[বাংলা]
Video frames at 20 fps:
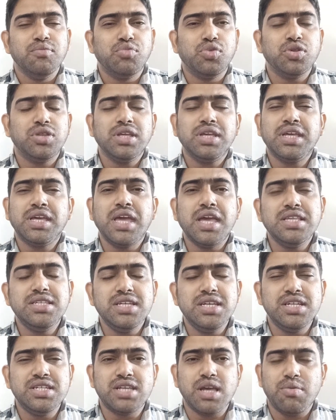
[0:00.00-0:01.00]
প্রতি
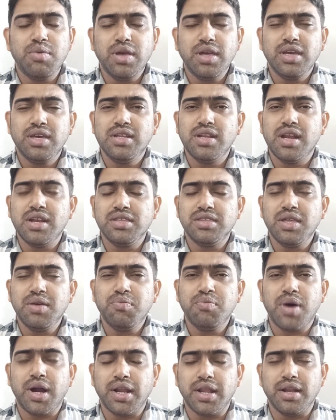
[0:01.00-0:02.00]
কেজি হিসাবে কিনে নিতে
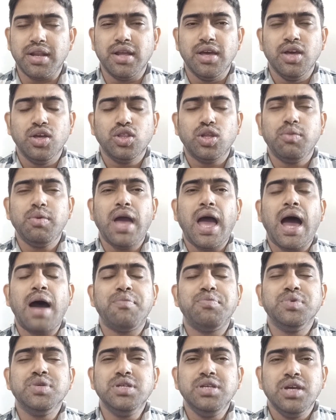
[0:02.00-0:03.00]
পারেন তবে
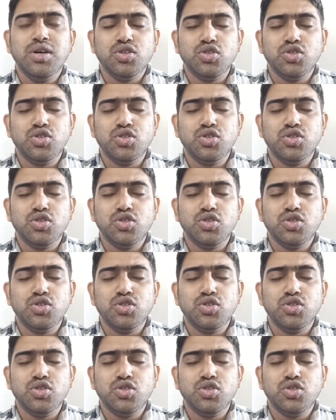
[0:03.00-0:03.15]
আপনি